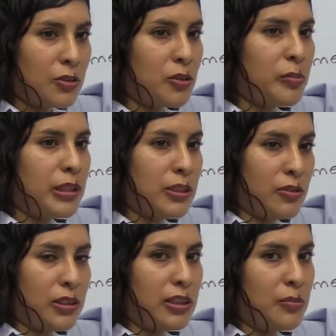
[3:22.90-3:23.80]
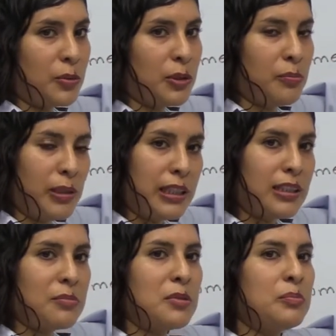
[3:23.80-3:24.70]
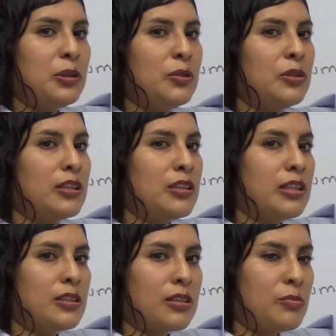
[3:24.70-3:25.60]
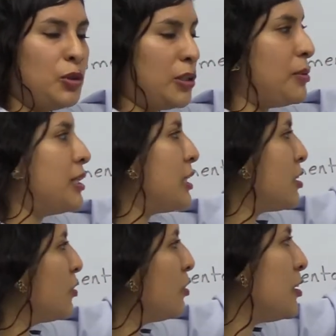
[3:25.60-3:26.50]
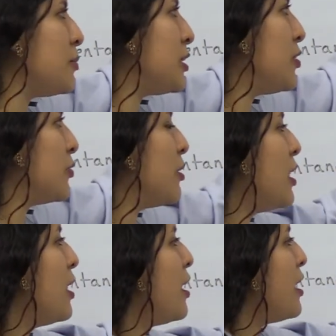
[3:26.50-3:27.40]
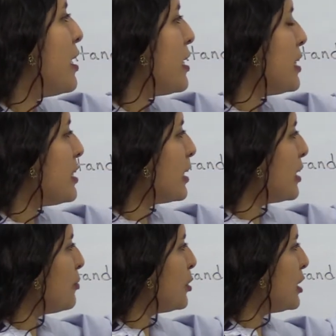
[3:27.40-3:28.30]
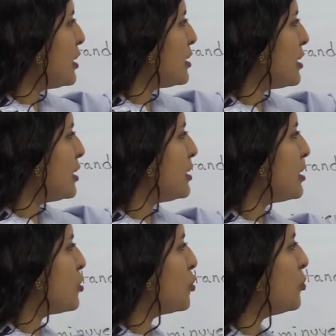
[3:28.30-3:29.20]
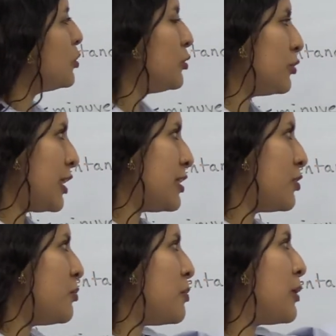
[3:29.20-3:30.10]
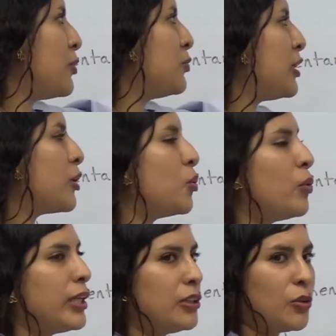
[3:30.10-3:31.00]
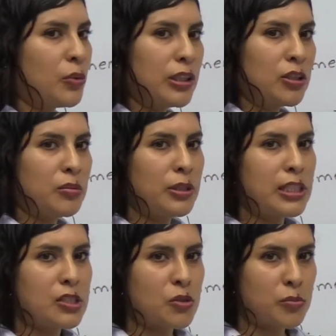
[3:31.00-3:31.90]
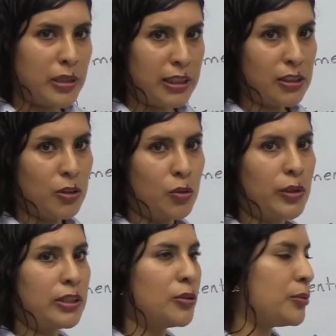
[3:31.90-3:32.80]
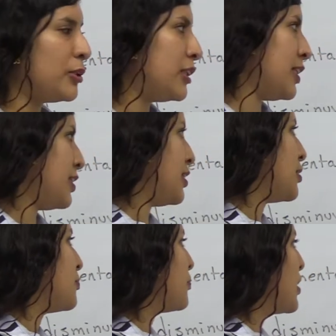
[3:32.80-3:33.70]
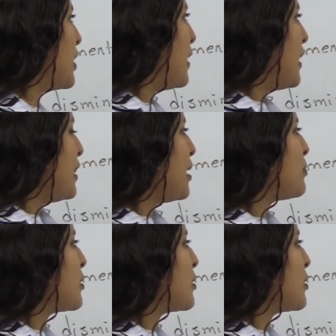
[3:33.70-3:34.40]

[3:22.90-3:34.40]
dos operaciones que puedo emplear, también puedo tener multiplicación o división. Y ya que voy a decidir si sumo o resto, me pregunta cuánto, cuánto voy a sumar o cuánto voy a restar. La